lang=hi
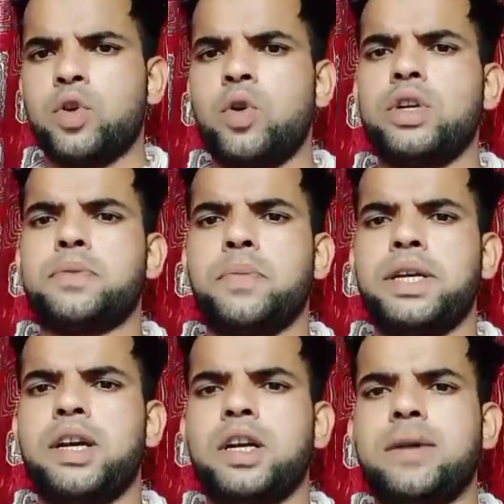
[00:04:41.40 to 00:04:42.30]
तो इसमें
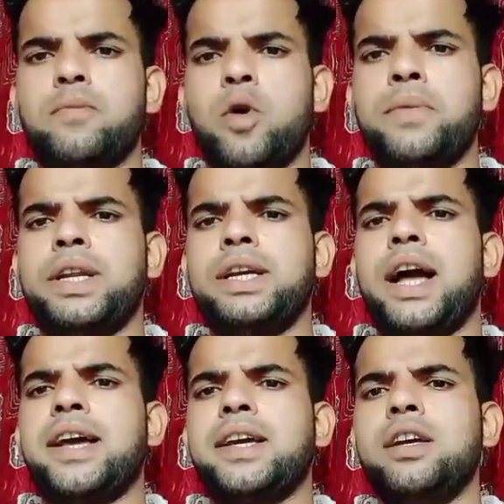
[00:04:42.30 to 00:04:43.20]
यह जब वॉमिटिंग
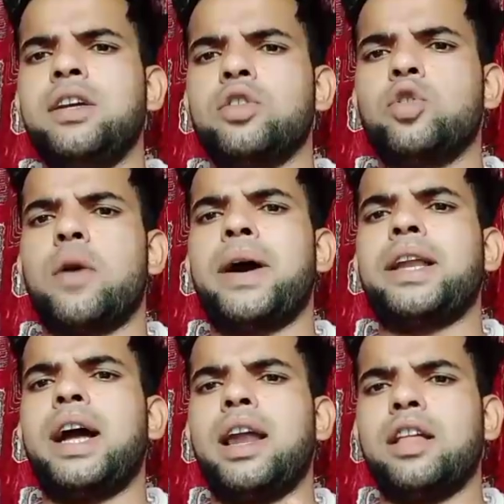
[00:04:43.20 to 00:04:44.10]
आएगी तो
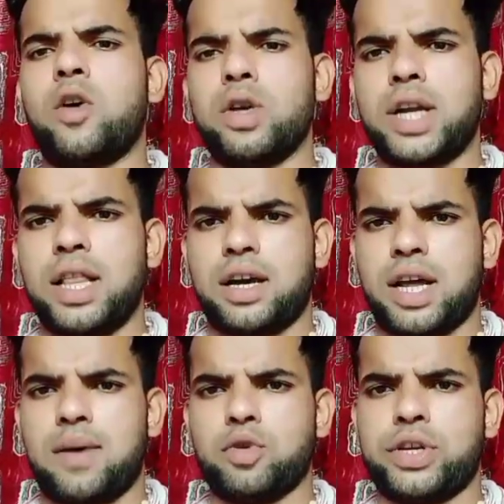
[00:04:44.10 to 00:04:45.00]
हमारी हालत और ज़्यादा
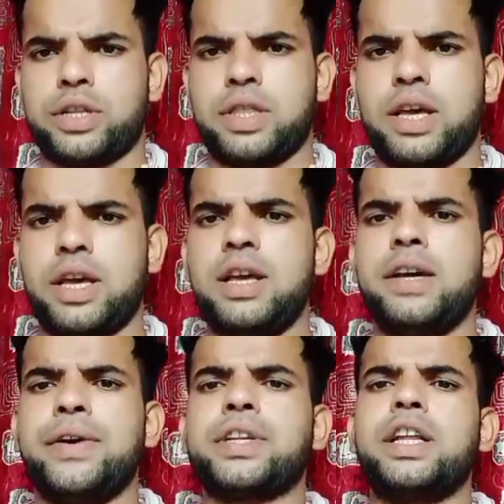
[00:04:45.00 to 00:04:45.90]
ख़राब हो सकती है
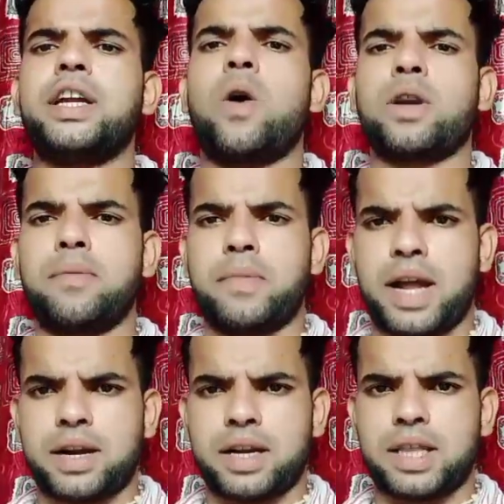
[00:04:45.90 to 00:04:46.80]
तो इसलिए डॉक्टर
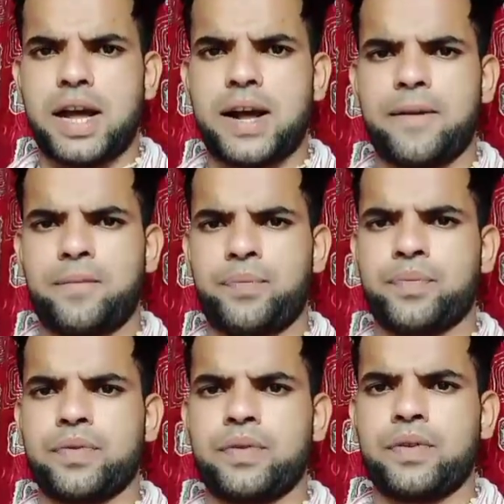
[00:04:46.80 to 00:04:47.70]
मना करता है
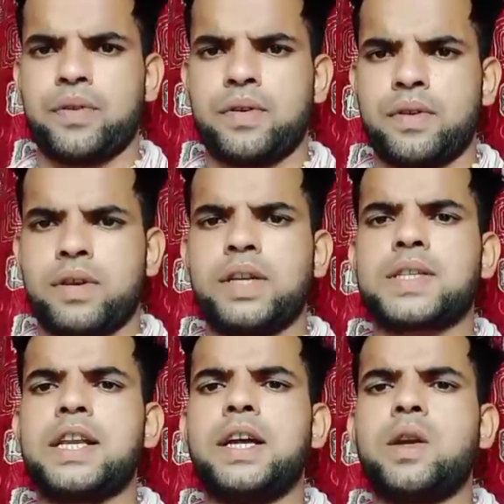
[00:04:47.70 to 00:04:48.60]

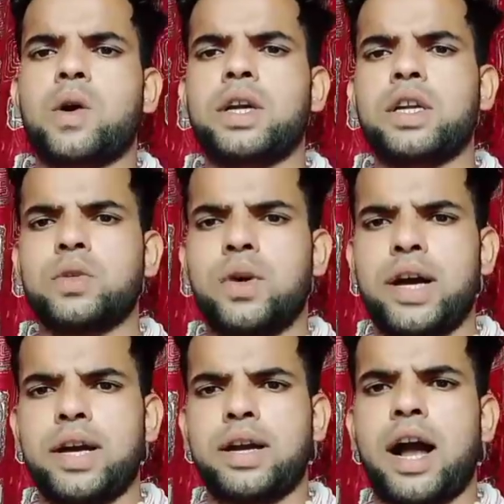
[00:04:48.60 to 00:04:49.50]
इसलिए डॉक्टर जो
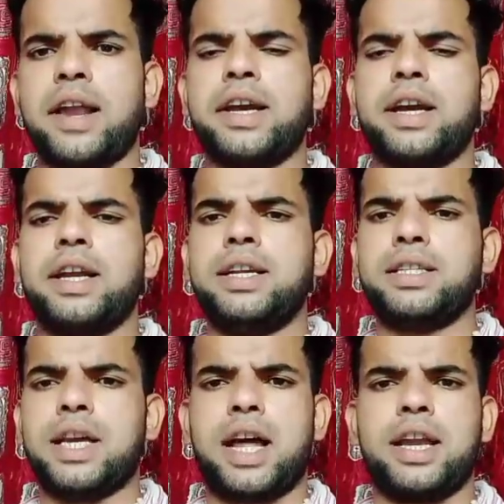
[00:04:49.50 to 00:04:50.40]
है खाने के लिए
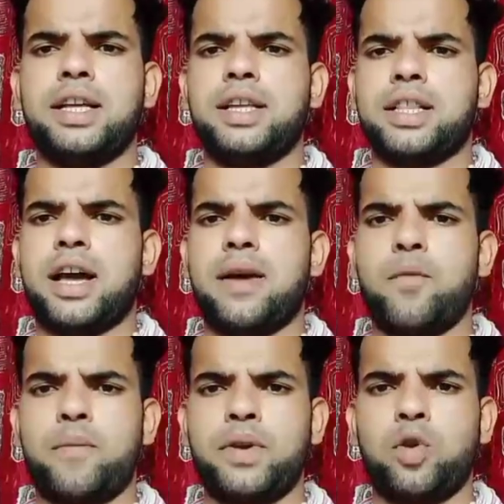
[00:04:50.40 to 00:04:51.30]
सलाह नहीं देता है
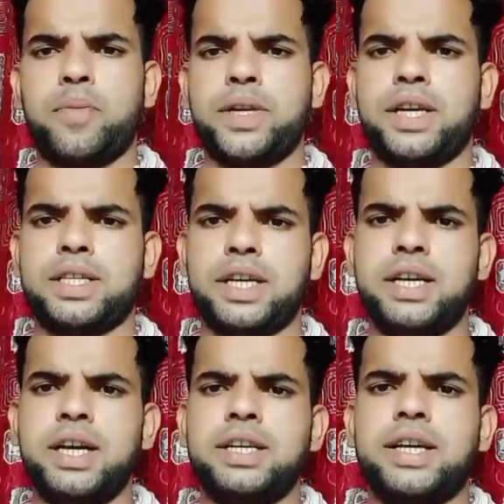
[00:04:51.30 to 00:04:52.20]
वो अपने ओपिनियन से
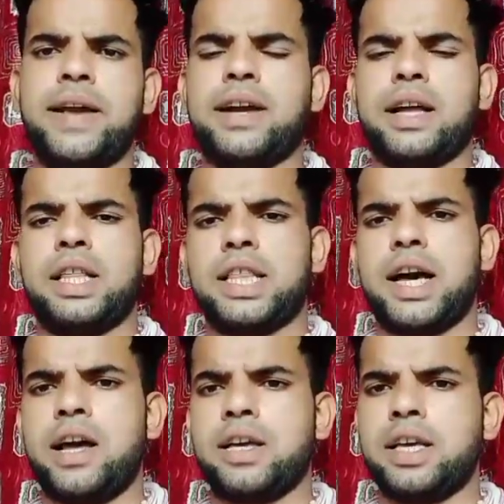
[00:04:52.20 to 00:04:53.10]
यही कह
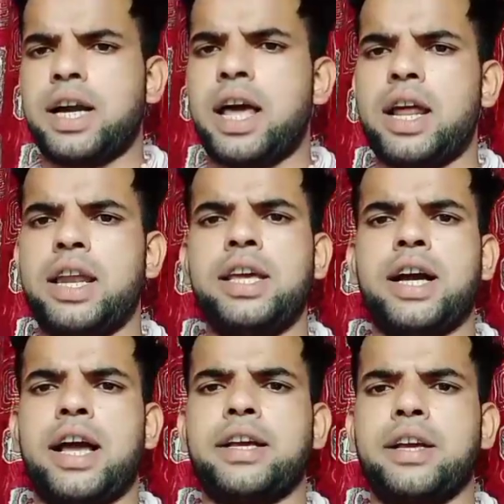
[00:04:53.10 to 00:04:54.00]
देता है कि खाना नहीं
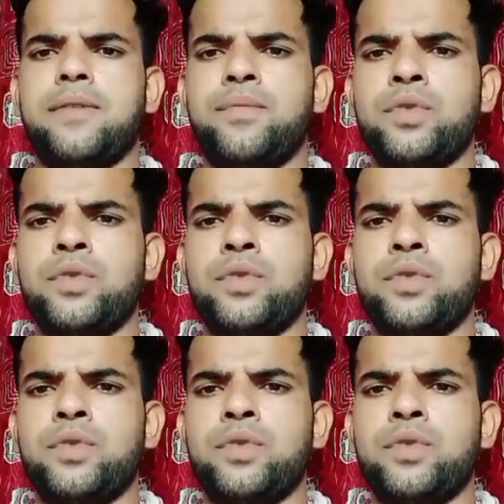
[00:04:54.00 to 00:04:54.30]
खाएंगे